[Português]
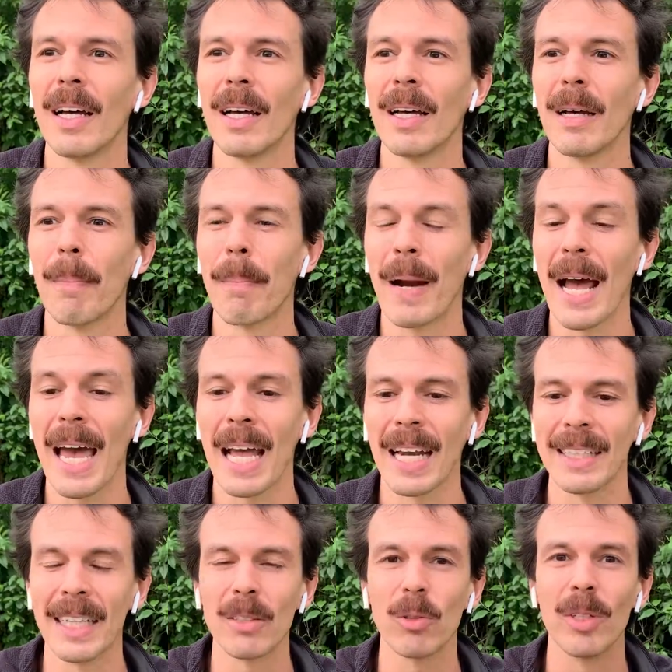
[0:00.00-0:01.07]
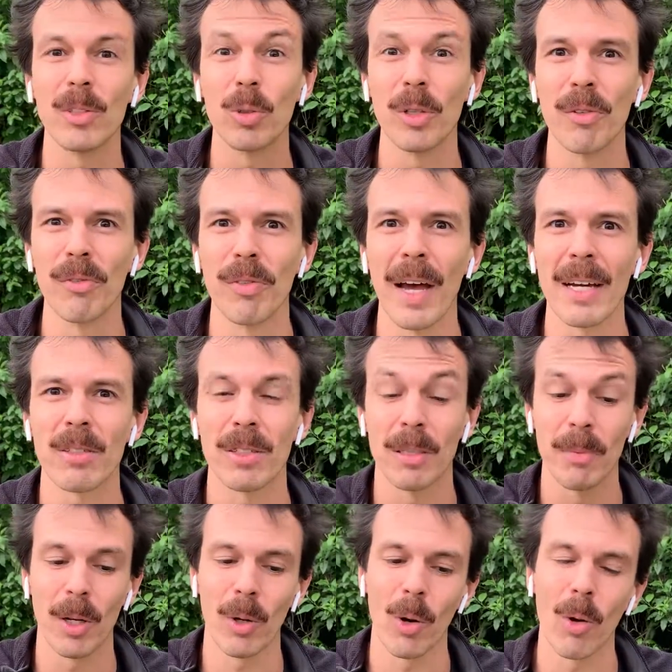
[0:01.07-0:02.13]
uh, ah, para ela dentro desse universo, esse
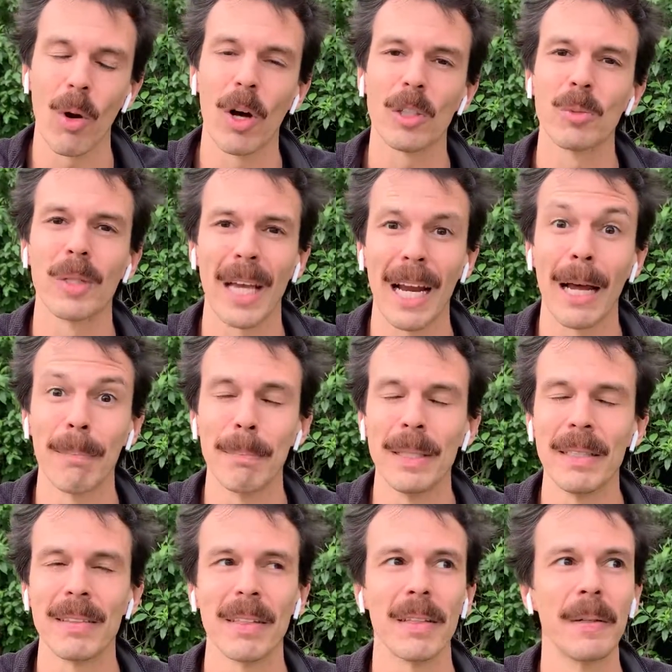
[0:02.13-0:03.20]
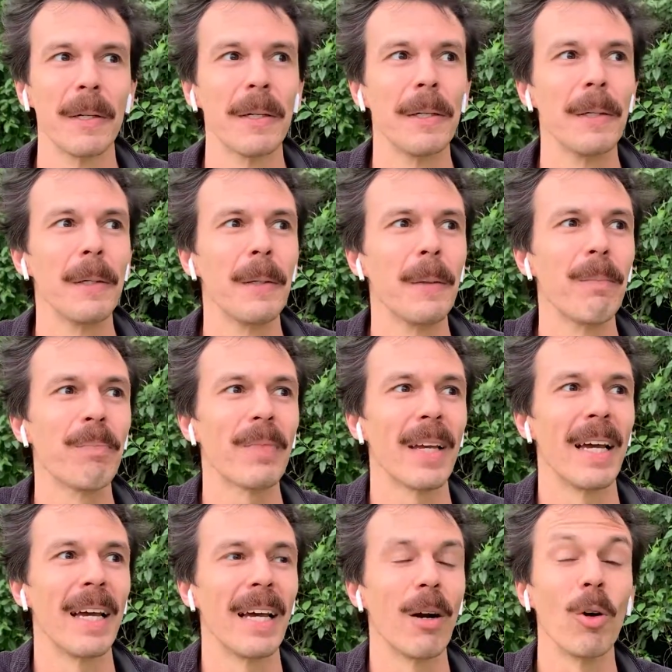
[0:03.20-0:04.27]
microcosmo que ela habita?
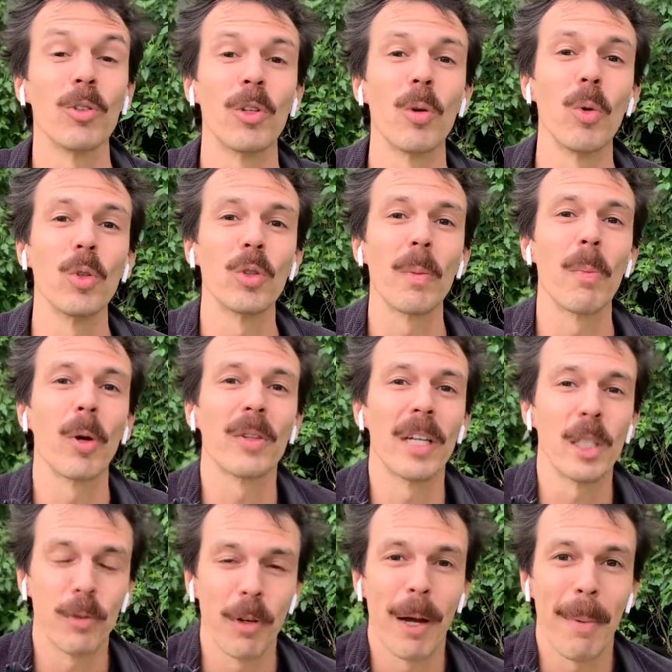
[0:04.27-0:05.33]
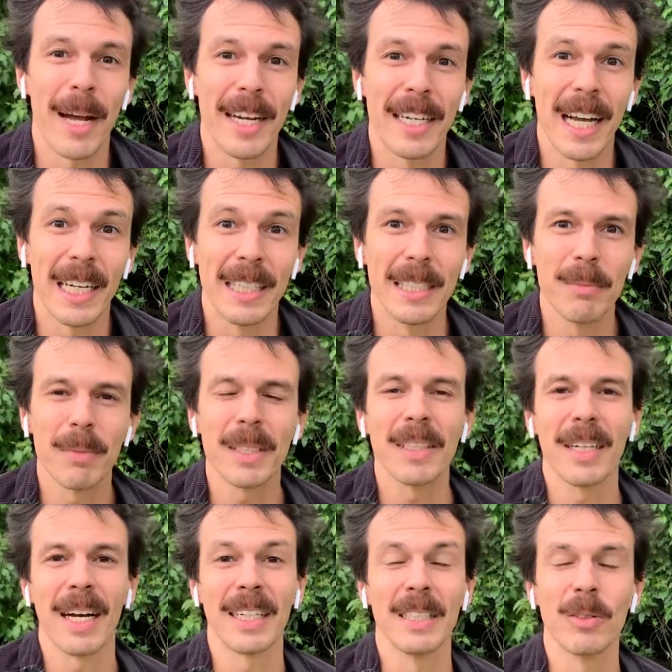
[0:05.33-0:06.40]
É, outro encontro importante foi a Marina Lima,
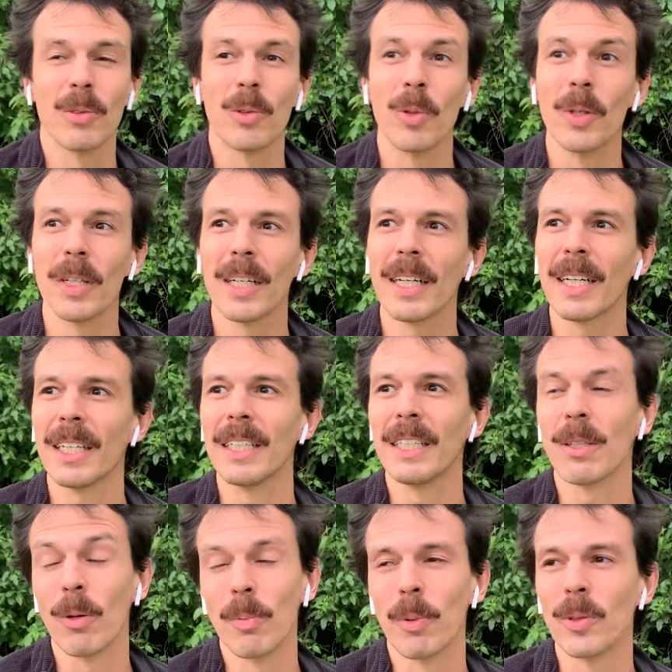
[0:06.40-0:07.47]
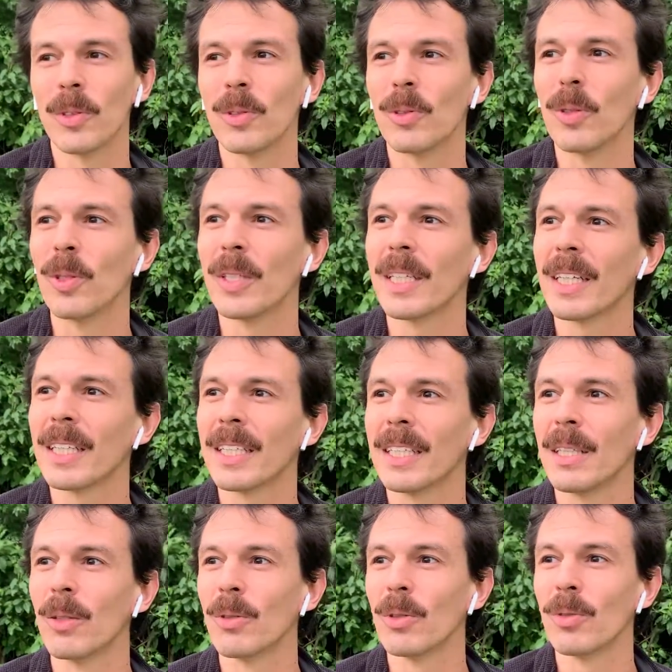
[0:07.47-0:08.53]
a cantora e compositora, que
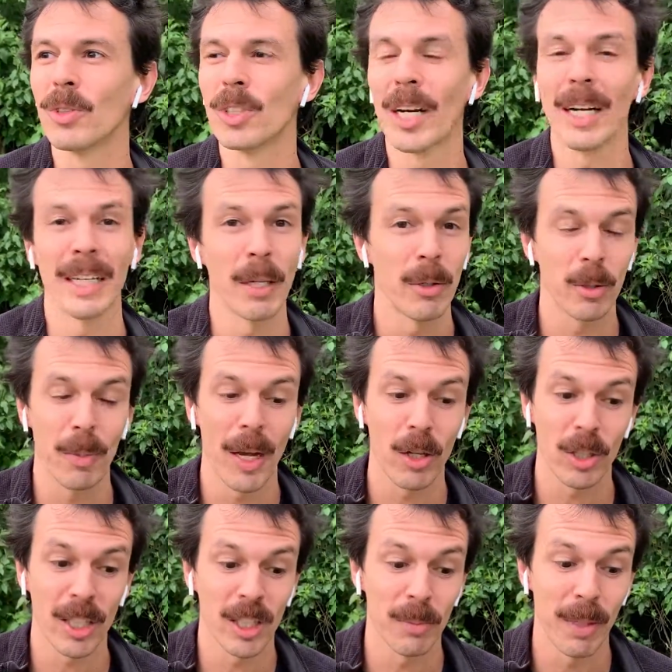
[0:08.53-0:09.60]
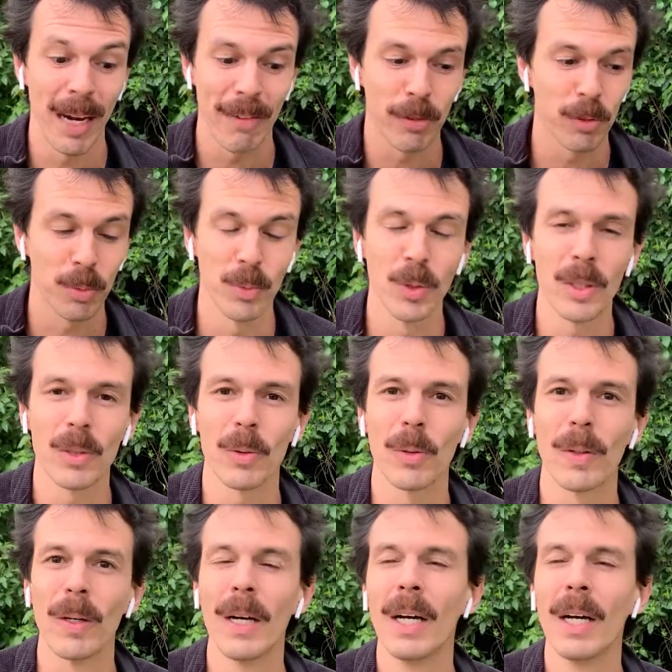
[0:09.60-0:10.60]
eu, já, eu e Ismael já admirávamos muito